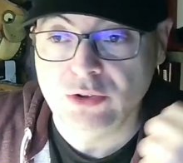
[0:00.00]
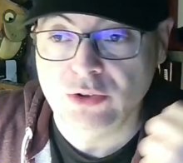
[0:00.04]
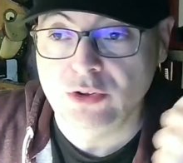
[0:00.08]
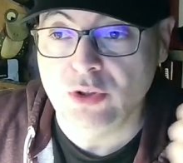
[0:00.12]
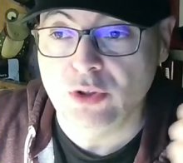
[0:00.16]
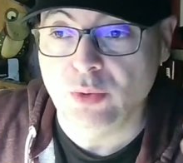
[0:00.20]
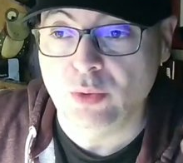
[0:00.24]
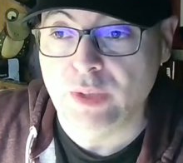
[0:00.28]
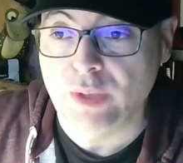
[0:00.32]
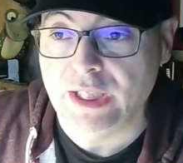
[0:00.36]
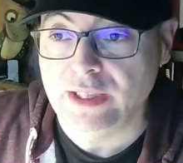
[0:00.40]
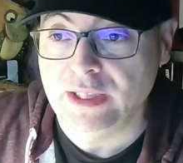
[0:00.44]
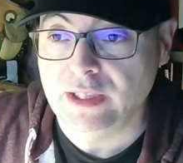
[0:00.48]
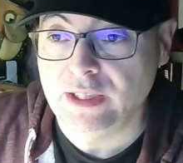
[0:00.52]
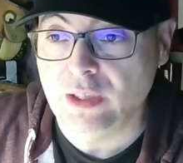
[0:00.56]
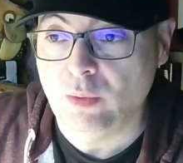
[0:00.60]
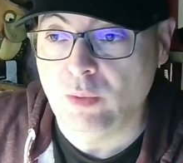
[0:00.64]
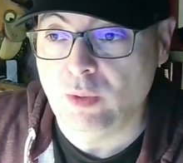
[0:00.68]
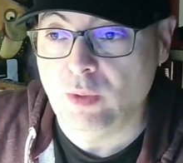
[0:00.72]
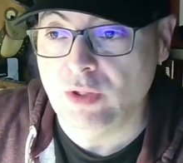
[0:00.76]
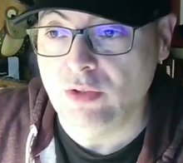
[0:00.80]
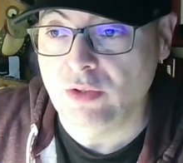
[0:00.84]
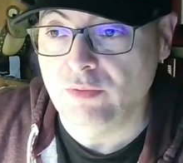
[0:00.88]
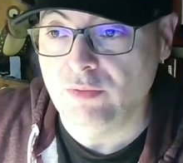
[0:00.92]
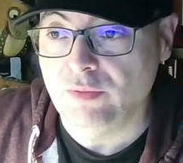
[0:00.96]
Joe Dante
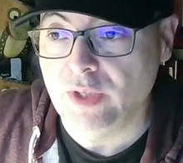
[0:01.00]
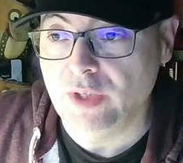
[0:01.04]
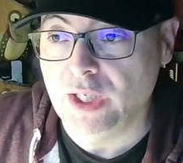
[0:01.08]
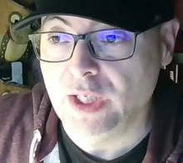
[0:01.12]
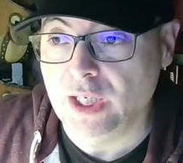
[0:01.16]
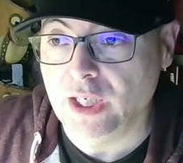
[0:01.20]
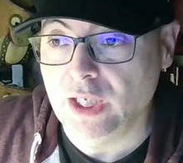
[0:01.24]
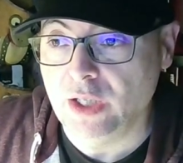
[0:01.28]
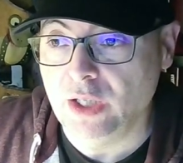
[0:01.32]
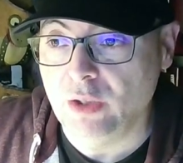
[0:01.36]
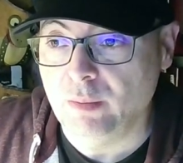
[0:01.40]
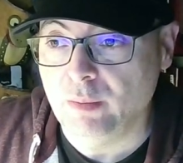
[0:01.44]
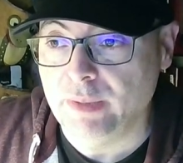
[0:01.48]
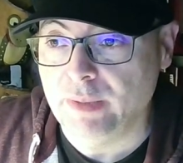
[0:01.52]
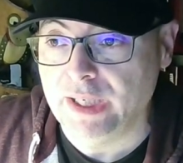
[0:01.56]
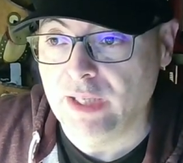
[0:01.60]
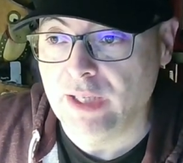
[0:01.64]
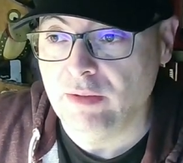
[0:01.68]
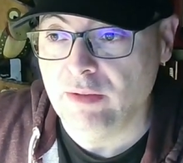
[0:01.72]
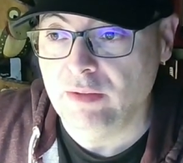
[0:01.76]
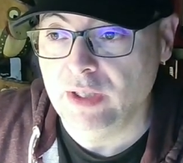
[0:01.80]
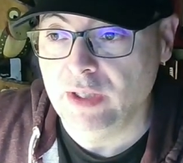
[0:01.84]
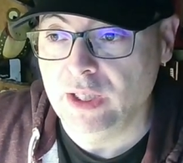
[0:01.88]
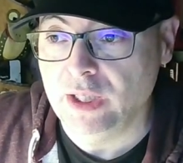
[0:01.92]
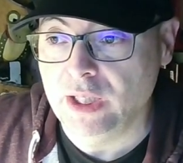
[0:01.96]
cuando fue elegido para
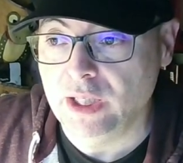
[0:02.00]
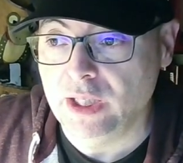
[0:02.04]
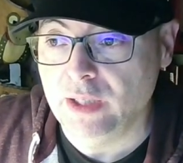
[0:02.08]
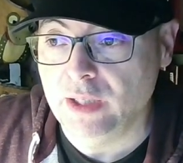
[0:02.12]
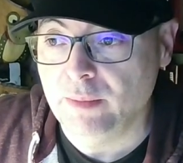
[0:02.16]
hacer